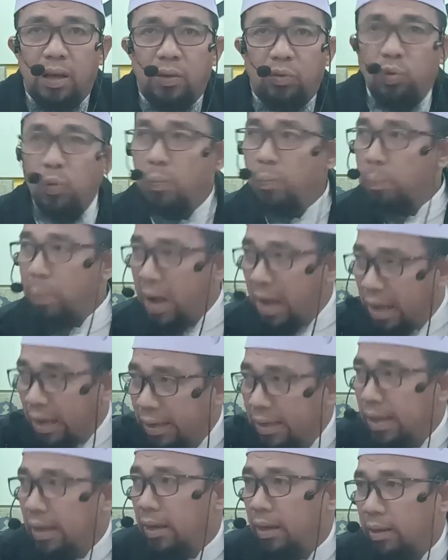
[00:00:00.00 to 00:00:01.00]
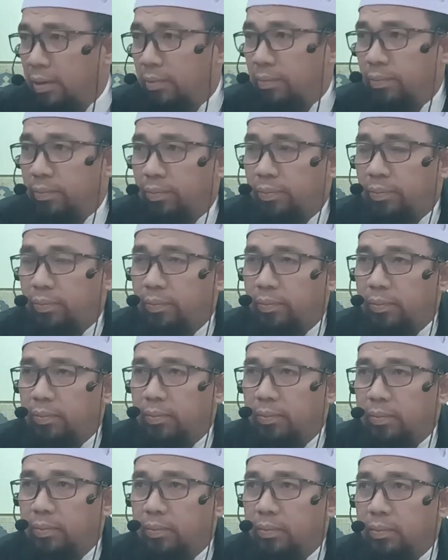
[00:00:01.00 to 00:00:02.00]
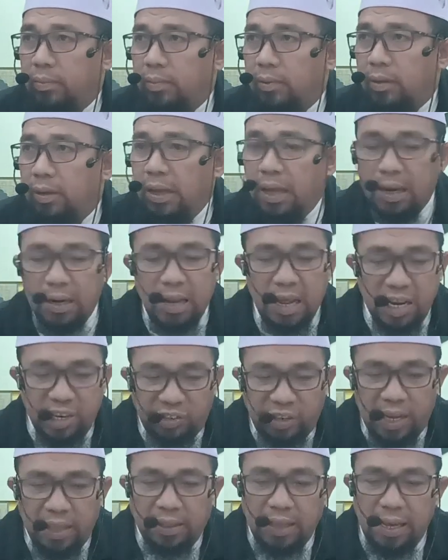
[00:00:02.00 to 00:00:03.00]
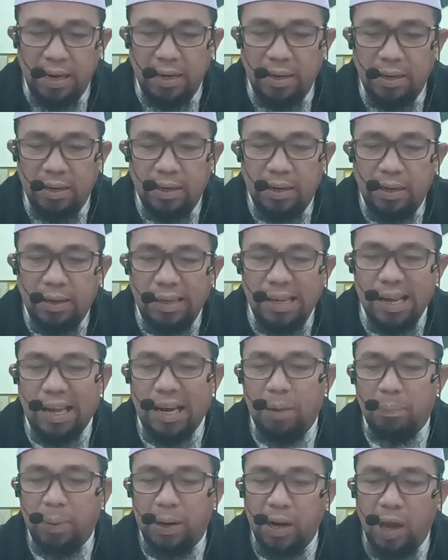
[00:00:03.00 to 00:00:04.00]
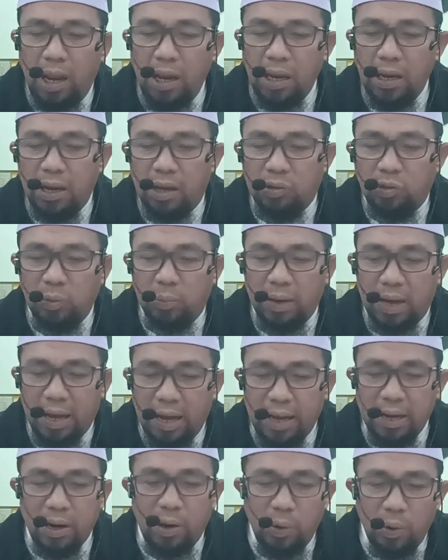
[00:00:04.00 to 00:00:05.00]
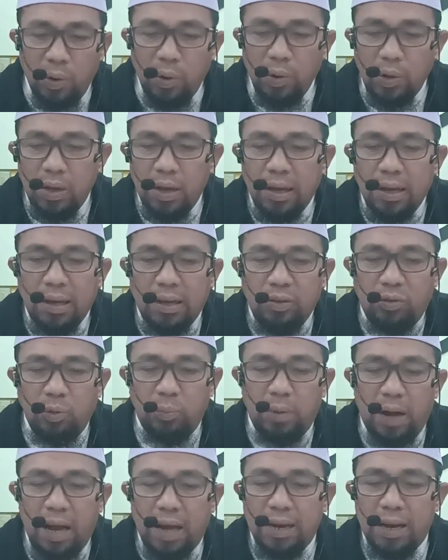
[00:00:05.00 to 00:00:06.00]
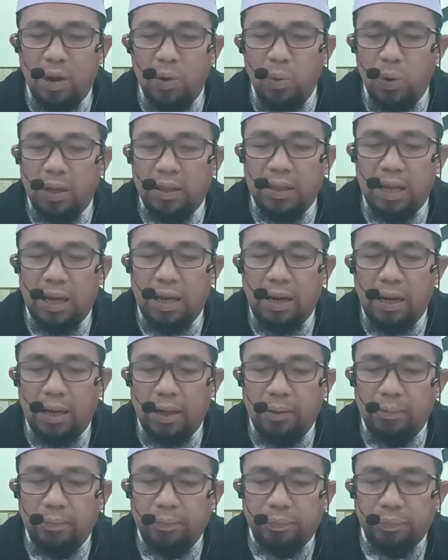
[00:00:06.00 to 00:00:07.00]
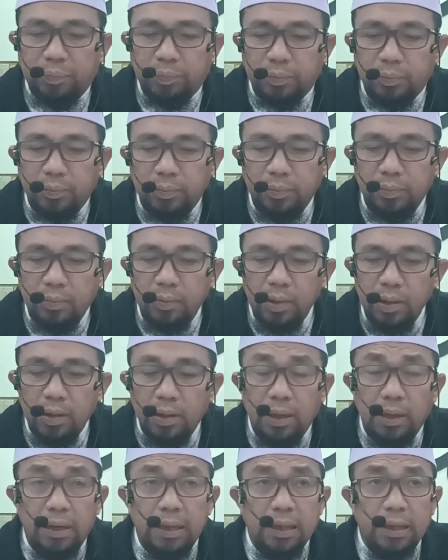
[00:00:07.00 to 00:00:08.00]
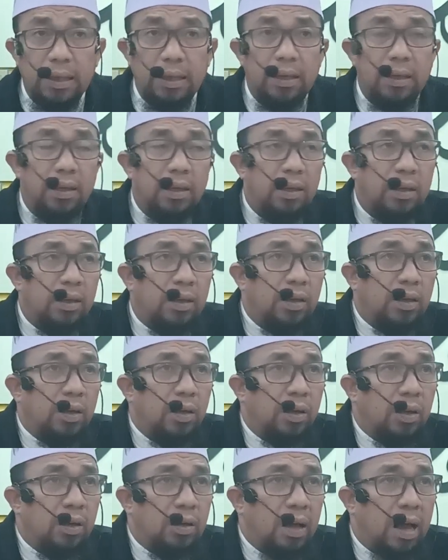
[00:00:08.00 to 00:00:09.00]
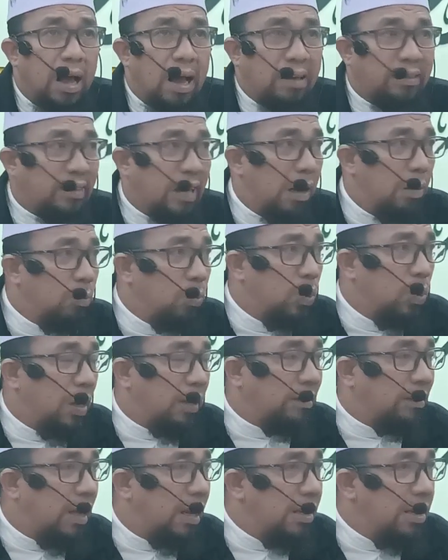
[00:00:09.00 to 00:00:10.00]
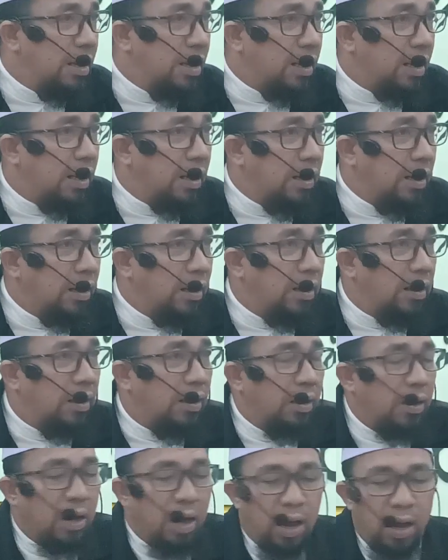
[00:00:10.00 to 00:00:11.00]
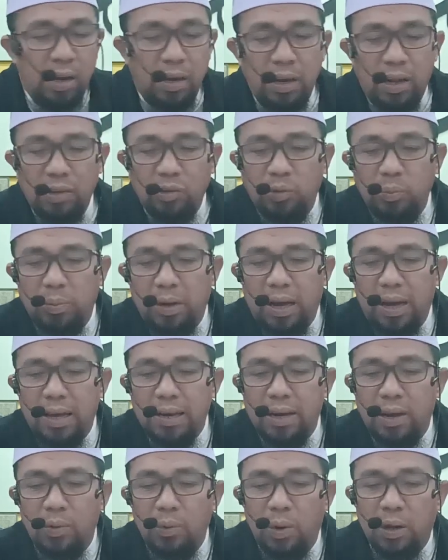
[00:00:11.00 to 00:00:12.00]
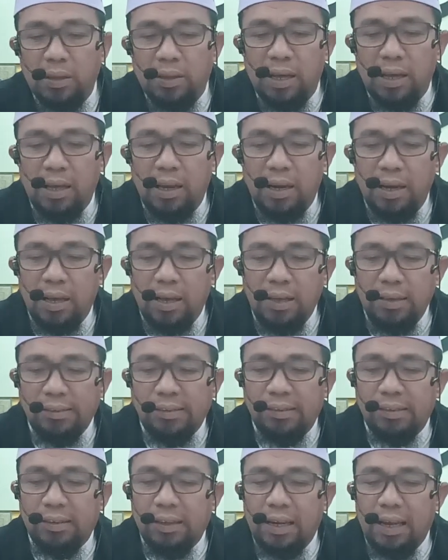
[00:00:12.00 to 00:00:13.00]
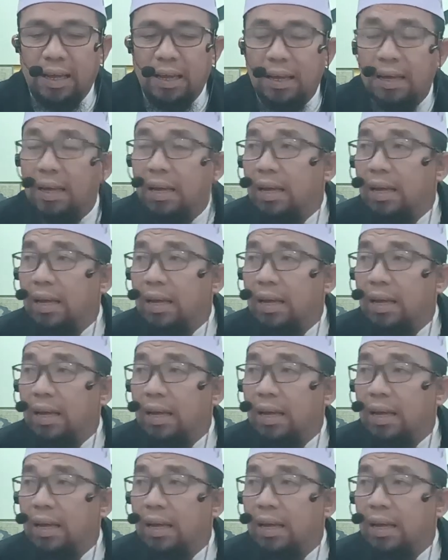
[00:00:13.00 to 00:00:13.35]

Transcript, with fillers: sumpahnya ya dari syaitan di hadapan Allah Subhanahu Subhanahu wa taala. Jadi asal muasalnya kan Allah Subhanahu wa taala setelah